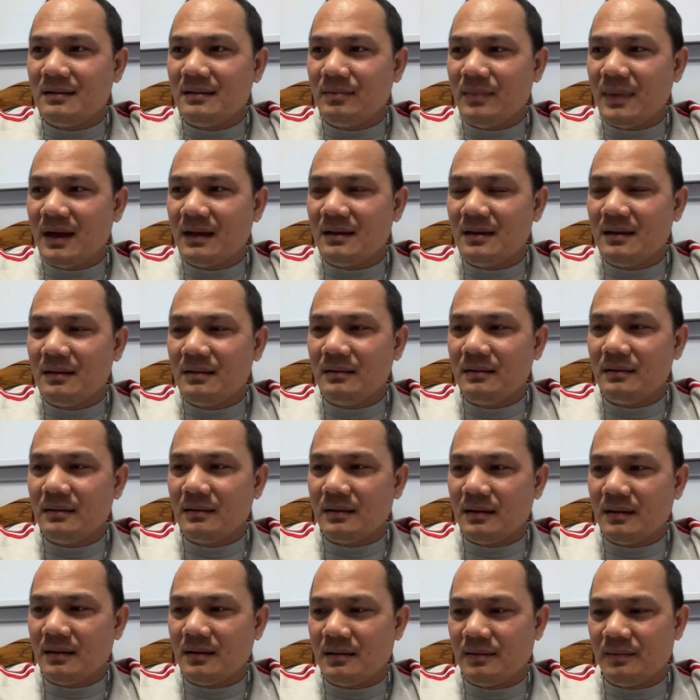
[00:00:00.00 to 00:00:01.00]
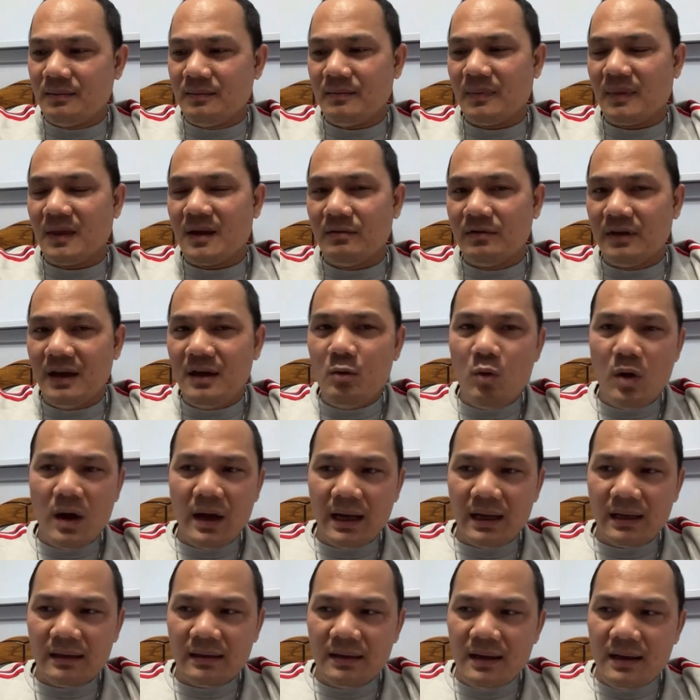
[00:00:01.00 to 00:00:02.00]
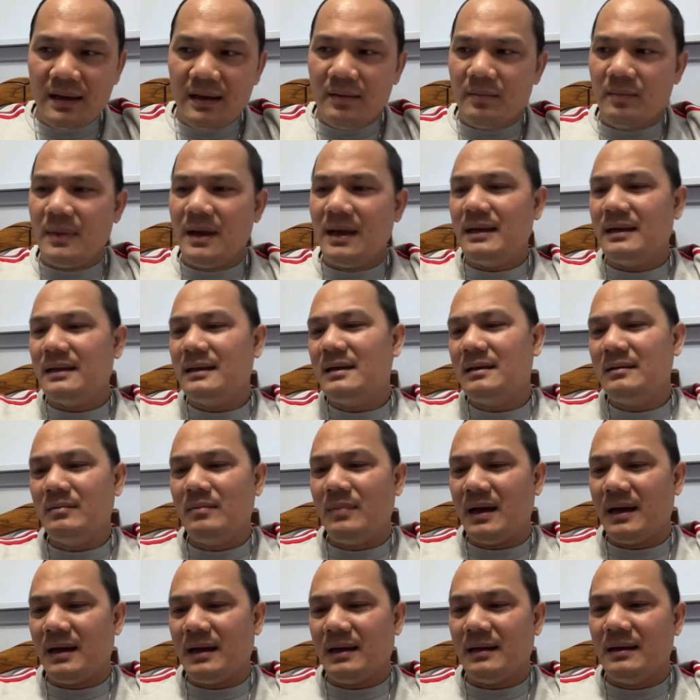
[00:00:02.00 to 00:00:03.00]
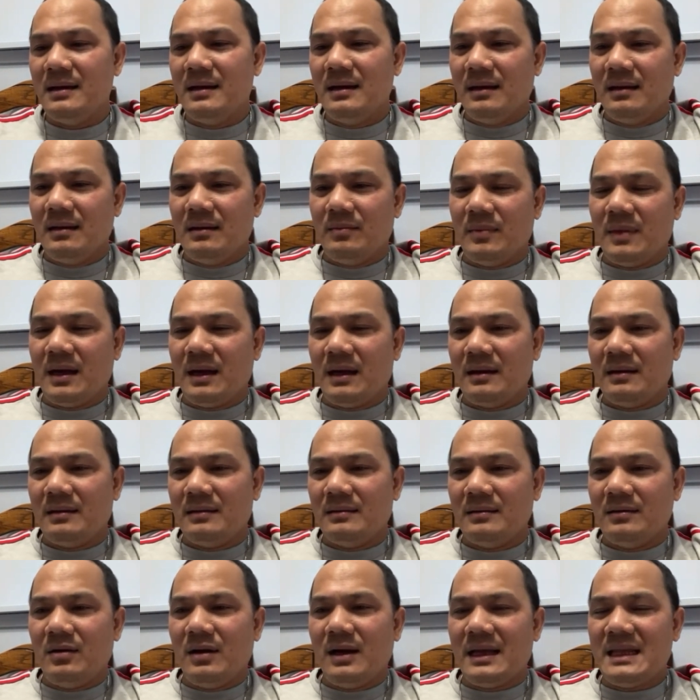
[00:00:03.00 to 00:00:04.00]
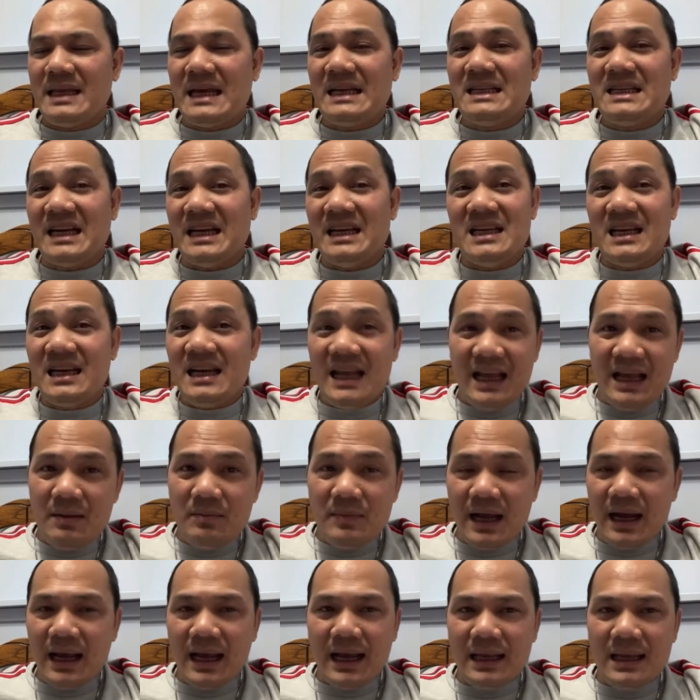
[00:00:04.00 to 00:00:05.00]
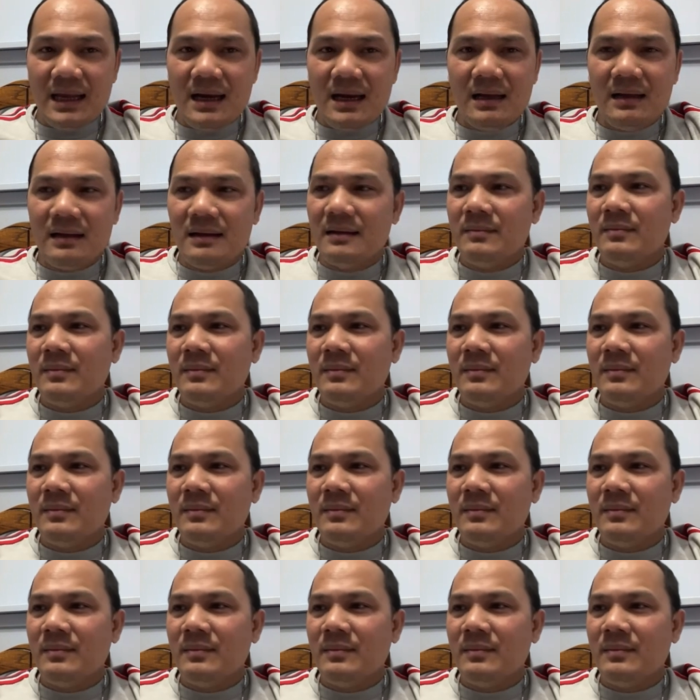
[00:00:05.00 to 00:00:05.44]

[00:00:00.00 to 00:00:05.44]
mang tính uh, vĩ quan mang cái tính mà mà gọi là chánh trị chính em chẳng hạn gì đấy